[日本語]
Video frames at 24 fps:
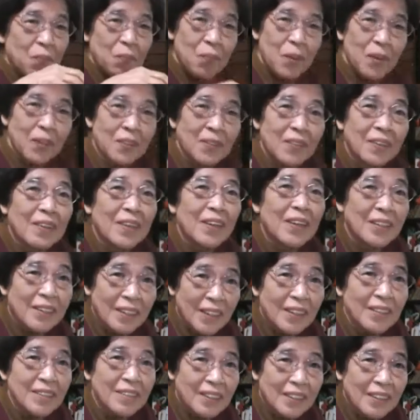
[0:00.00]
パッと中に
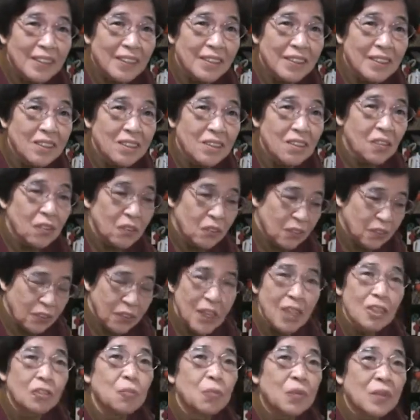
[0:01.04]
入っちゃったんですそう
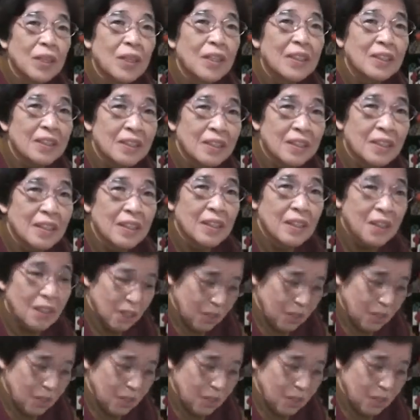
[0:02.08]
深くもないし